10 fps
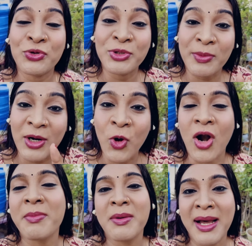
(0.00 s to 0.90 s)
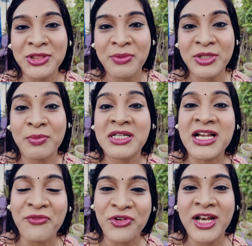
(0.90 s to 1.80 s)
তুমি তোমার কর্মের মাধ্যমে তোমার
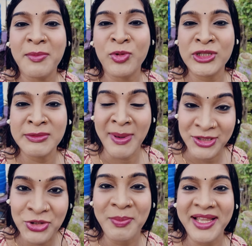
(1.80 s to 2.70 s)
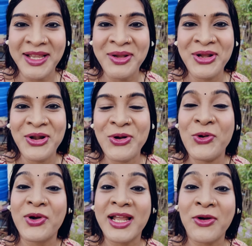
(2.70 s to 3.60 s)
সাফল্যের মাধ্যমে
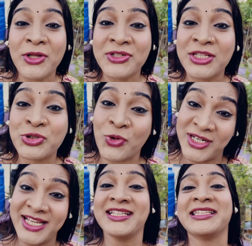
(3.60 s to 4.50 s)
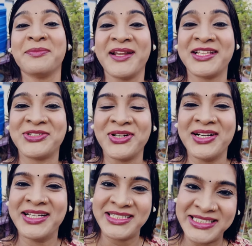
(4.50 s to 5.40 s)
লোককে কতটা জ্বলিয়ে দিতে পেরেছো
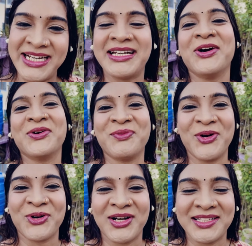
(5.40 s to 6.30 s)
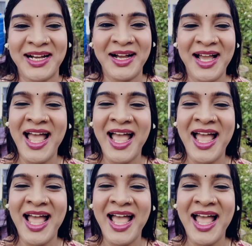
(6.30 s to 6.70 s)
সেটা হোক বড় কথা